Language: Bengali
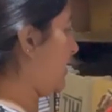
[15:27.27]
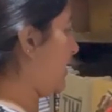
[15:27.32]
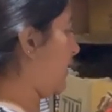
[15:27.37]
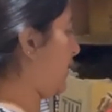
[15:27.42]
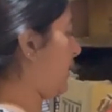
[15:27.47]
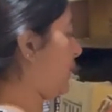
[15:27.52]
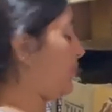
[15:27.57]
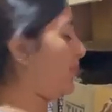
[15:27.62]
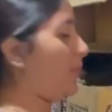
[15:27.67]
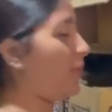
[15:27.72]

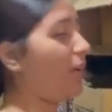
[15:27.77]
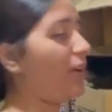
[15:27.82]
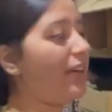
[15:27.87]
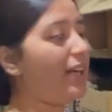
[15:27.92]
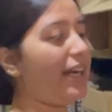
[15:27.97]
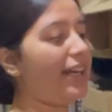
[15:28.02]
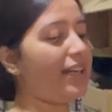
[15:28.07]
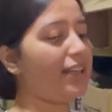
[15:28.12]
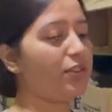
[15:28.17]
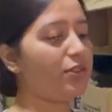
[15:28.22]
এরপর
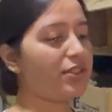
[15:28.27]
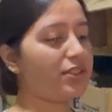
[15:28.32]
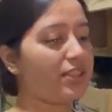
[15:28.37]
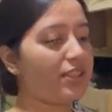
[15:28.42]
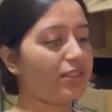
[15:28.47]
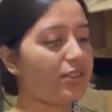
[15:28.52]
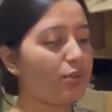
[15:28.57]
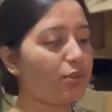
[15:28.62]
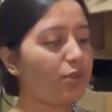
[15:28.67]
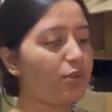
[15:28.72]
এটা
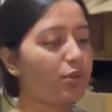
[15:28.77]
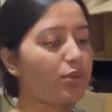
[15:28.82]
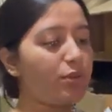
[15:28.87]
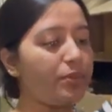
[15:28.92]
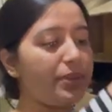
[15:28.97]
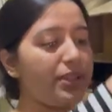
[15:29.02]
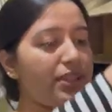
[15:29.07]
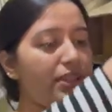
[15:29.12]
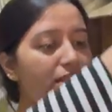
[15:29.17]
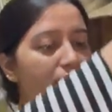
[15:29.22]
হচ্ছে ওরকমই